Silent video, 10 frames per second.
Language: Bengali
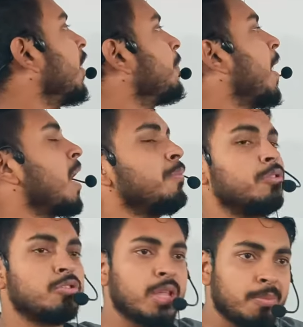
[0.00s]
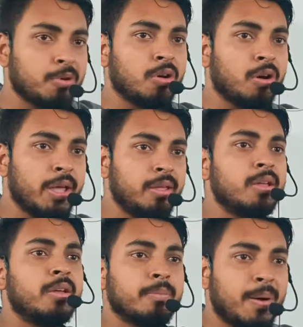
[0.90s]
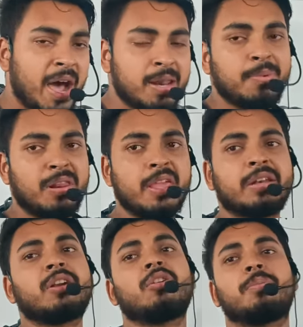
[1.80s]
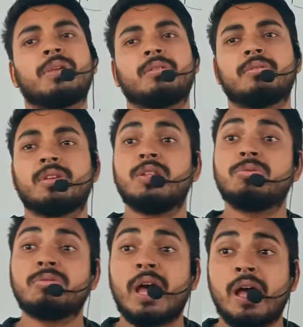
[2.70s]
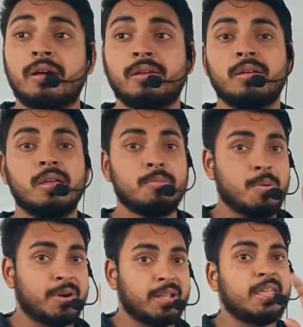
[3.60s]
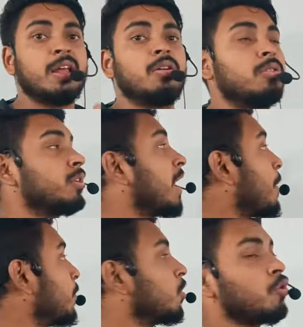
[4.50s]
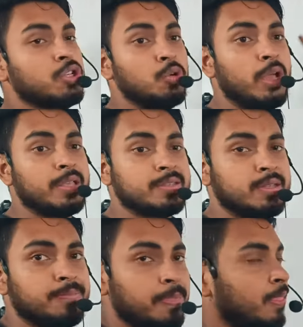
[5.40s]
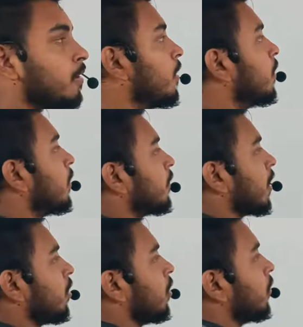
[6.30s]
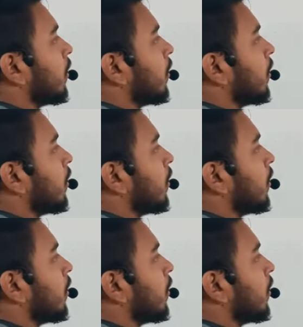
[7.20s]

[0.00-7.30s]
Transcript: ফাইনাইট ভার্বও তো তাহলে মনে হয় ভার্বেরই একটা টপিক কিন্তু না ব্যাপারটা খেয়াল করো তার নামের মধ্যে রসদ লুকে আছে দেখো